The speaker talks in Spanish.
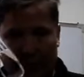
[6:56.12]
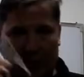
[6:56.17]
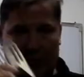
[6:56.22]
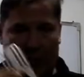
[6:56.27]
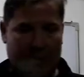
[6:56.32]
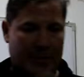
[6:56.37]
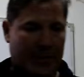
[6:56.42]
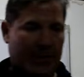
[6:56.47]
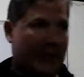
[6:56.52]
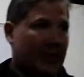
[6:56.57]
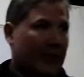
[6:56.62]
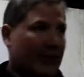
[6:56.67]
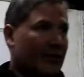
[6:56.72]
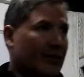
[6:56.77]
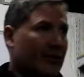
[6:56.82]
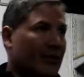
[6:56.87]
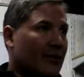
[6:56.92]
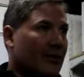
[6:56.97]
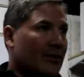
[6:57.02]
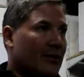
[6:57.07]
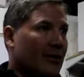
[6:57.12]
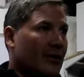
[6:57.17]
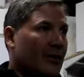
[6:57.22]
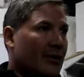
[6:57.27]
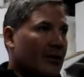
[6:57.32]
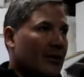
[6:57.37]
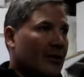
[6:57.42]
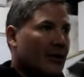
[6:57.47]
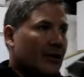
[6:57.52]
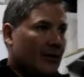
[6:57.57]
hay ah, pequeño. compré
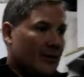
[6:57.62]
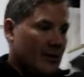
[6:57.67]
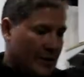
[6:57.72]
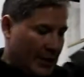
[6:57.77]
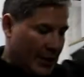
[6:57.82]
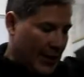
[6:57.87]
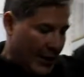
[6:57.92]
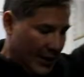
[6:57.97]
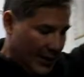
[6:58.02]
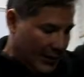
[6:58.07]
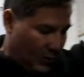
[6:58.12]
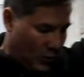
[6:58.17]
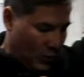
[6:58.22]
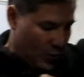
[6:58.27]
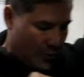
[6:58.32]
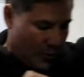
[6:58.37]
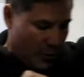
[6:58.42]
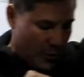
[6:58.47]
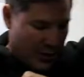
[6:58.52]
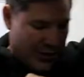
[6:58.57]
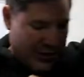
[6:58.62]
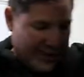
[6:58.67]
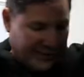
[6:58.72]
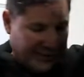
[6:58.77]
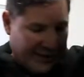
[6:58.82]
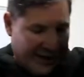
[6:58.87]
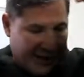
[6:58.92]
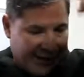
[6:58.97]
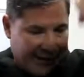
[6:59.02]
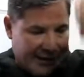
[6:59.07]
de seco. Que tú lo
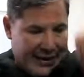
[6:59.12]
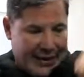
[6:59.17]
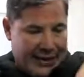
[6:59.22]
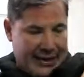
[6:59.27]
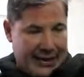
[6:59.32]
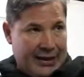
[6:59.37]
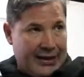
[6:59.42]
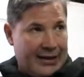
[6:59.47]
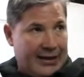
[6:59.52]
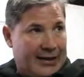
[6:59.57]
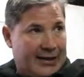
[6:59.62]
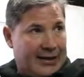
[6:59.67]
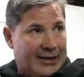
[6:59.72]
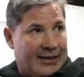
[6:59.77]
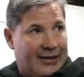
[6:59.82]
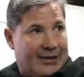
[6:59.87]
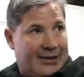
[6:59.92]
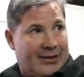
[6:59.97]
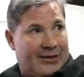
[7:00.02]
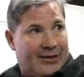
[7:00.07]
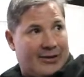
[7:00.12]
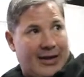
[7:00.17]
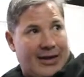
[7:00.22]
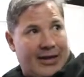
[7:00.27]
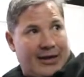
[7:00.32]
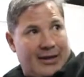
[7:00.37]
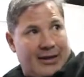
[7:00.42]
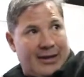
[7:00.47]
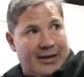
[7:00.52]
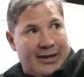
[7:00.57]
pongas aquí,
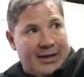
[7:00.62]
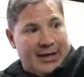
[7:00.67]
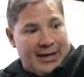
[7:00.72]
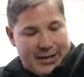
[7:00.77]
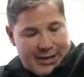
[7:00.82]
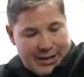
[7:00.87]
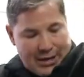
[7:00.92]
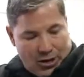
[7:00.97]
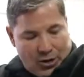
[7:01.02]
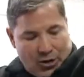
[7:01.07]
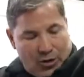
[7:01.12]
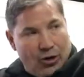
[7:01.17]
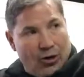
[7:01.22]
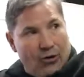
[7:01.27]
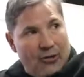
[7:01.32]
mm. ¿ok? Y lo